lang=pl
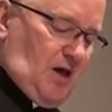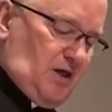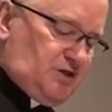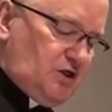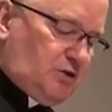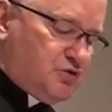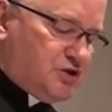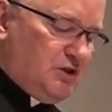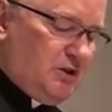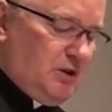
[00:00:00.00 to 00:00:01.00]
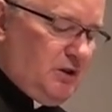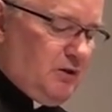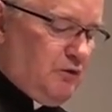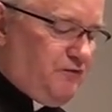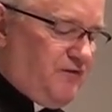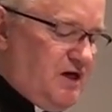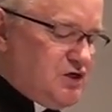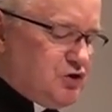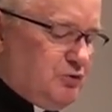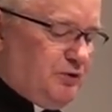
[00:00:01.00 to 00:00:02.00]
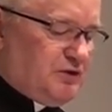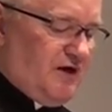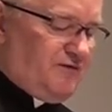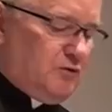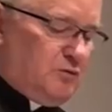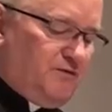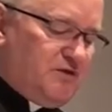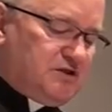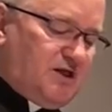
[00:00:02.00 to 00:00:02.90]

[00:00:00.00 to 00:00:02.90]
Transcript: I ci, którzy uwierzą, potrafią mówić